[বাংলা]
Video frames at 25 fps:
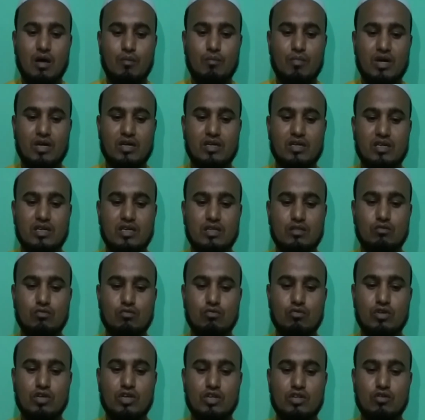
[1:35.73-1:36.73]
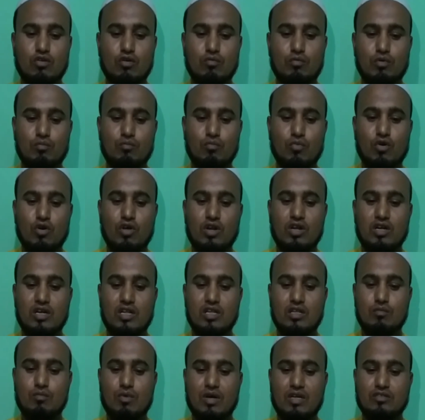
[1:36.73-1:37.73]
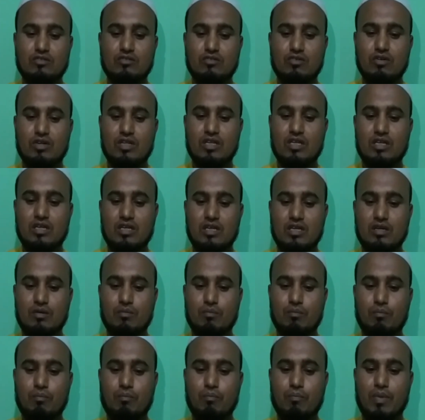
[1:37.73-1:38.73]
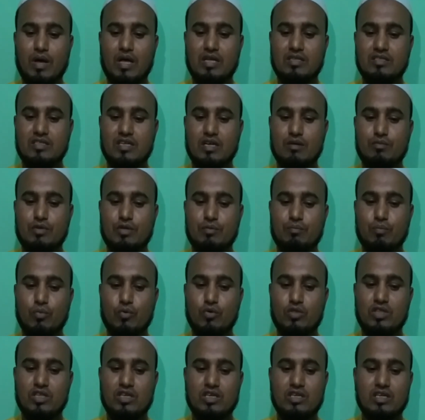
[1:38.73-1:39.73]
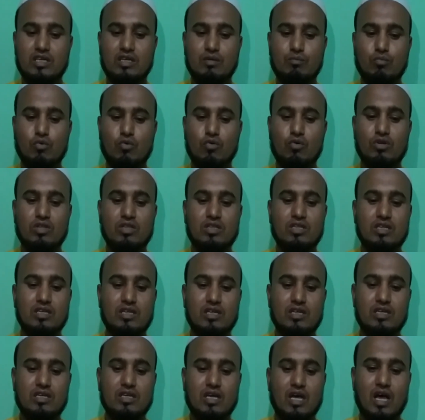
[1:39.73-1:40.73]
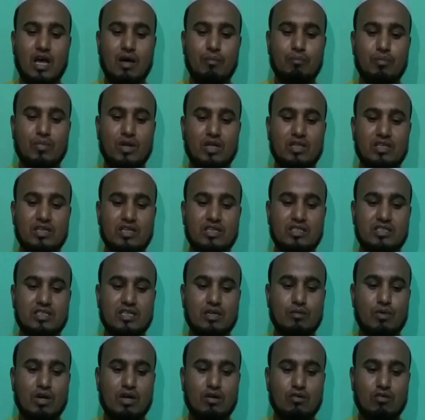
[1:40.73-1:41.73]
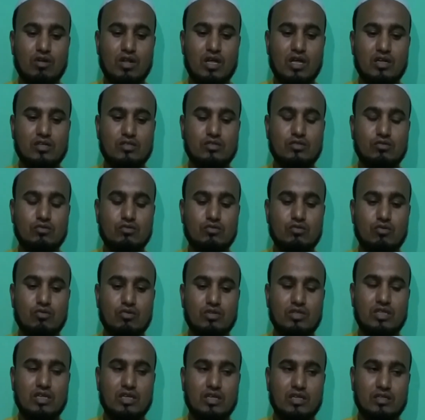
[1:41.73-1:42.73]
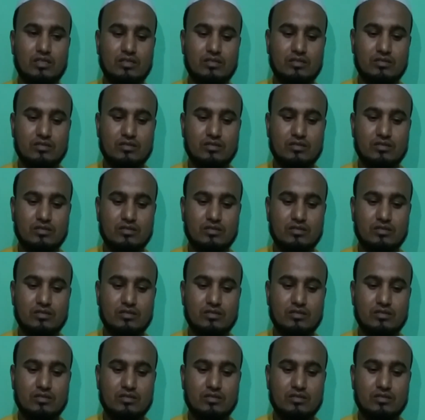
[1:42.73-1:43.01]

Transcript: আমাকে দুয়ে নভেম্বর নির্বাচনে পাঞ্জাবি প্রতীকে ভোট দিয়ে আপনাদের সেবা করার সুযোগ দিন